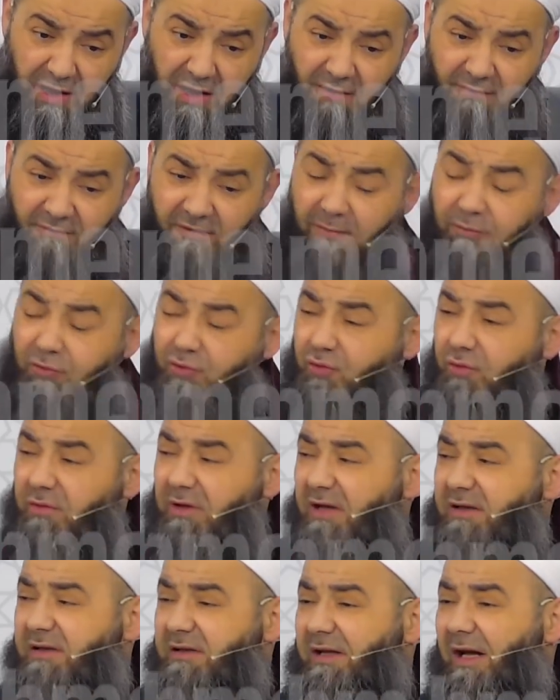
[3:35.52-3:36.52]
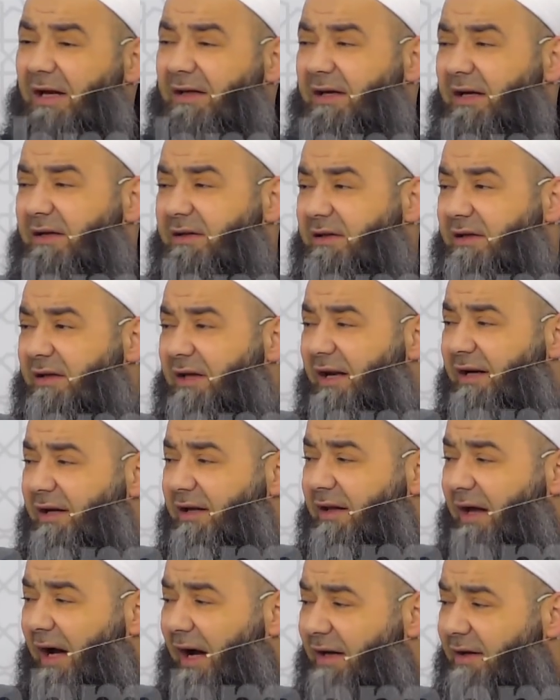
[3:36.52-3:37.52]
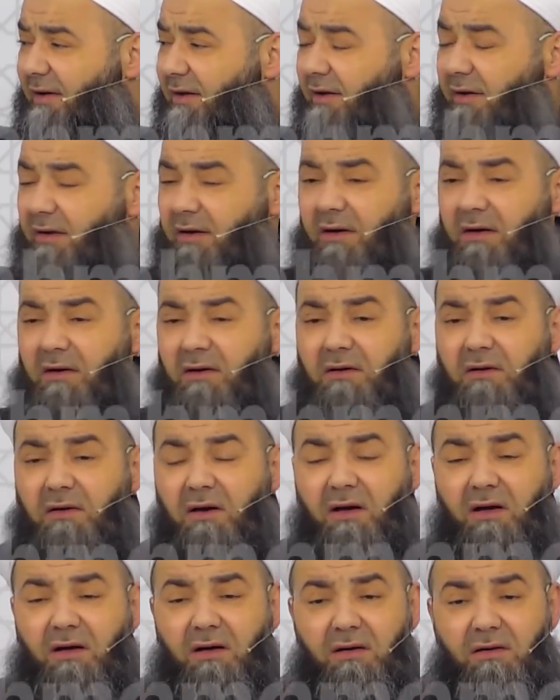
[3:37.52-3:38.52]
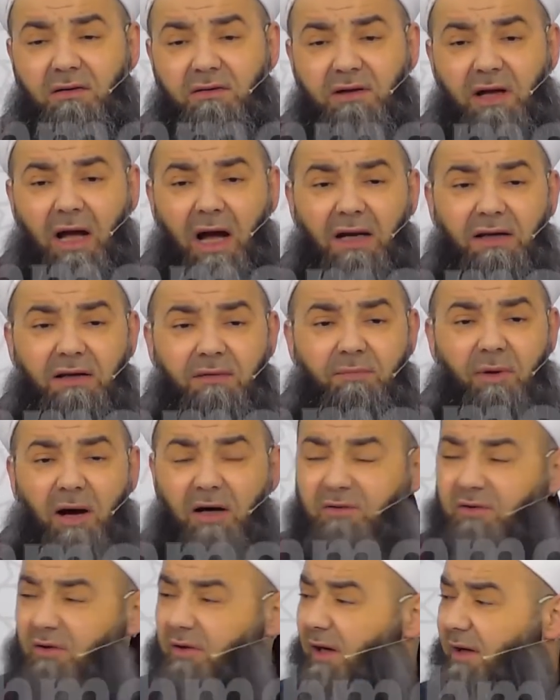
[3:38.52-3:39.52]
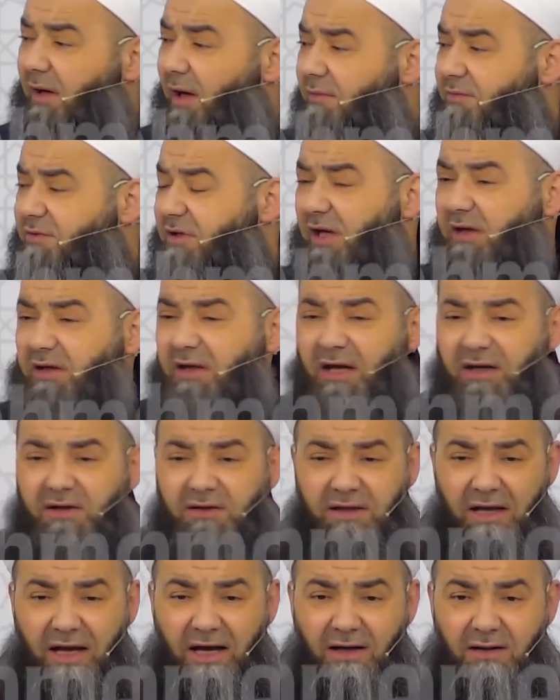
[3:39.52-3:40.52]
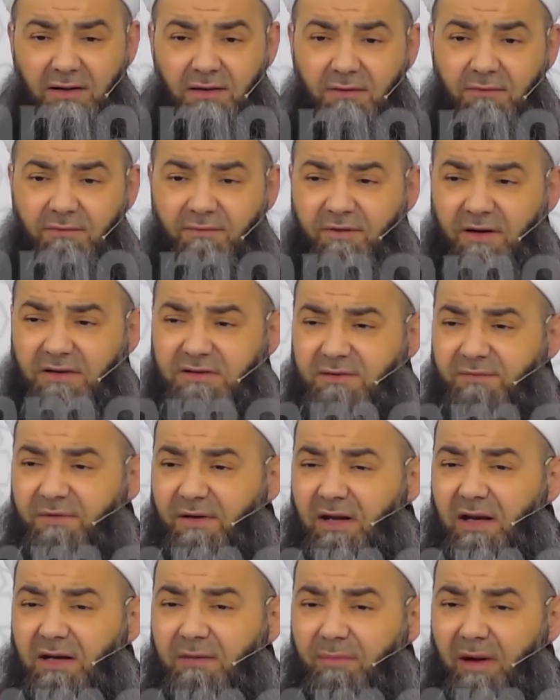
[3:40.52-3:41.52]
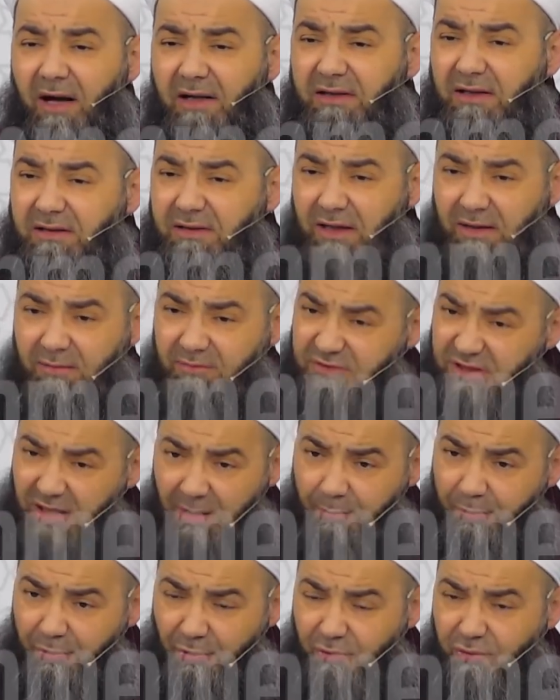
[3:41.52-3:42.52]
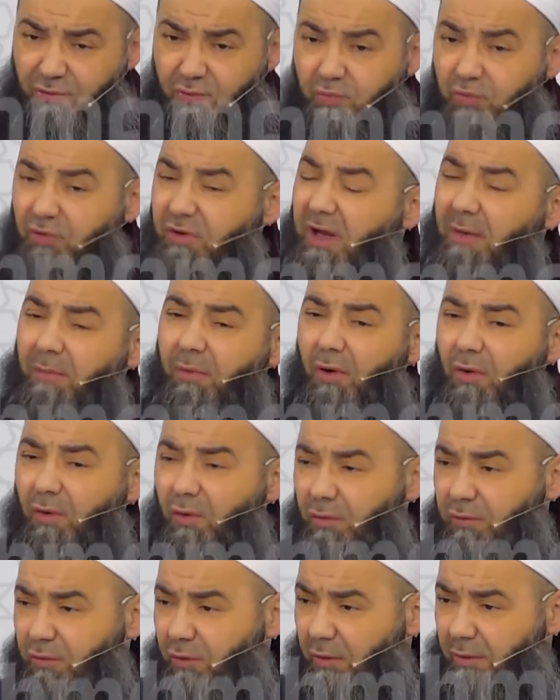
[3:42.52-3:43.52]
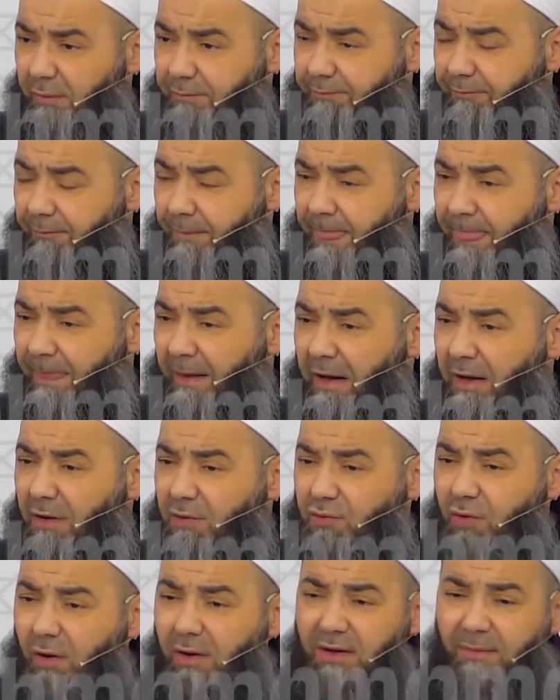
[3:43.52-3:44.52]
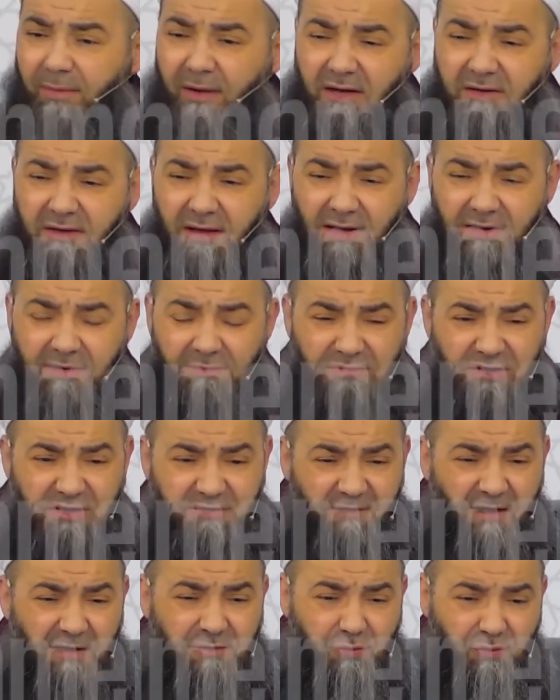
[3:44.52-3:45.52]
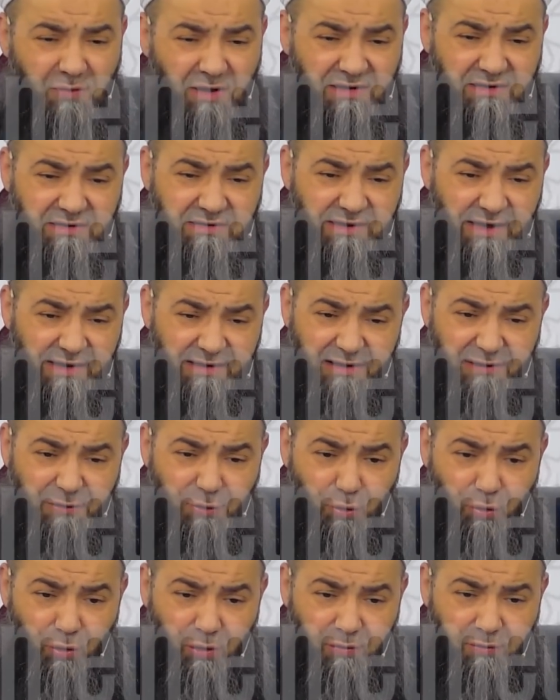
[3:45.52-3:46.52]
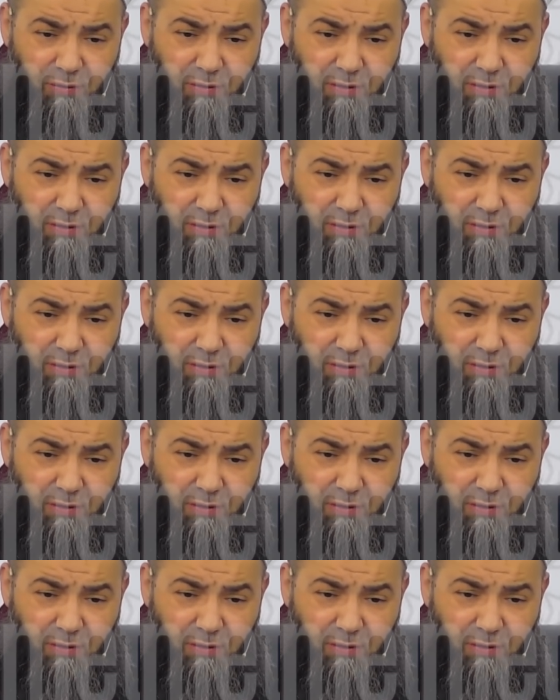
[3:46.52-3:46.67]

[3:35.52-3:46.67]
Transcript: Ve bu sünneti terk ettiklerine dair e, yani baktılar her şey yerinde. Vazifeler, ibadetlerimizi yapıyoruz. Bu niye böyle oldu? Sonra baktılar ki misvak sünneti terk ediliyor.